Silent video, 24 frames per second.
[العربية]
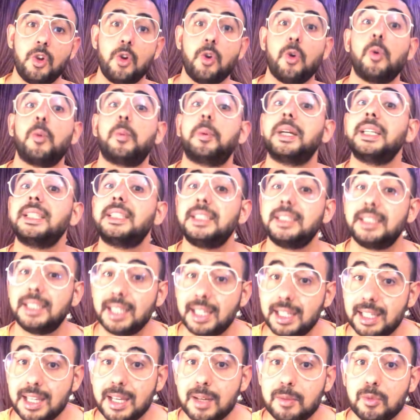وبغيت ندير
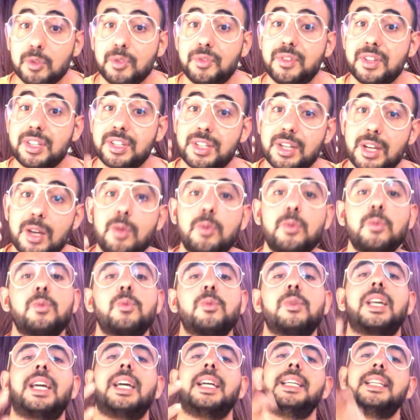ليه مفاجاه
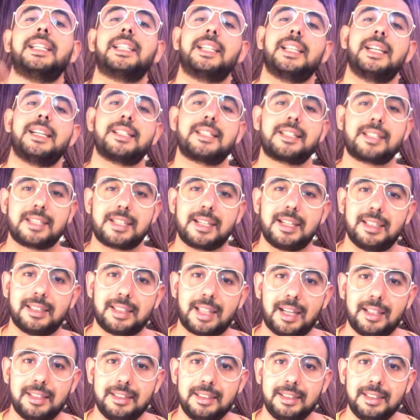ونخيط لها تكشيطه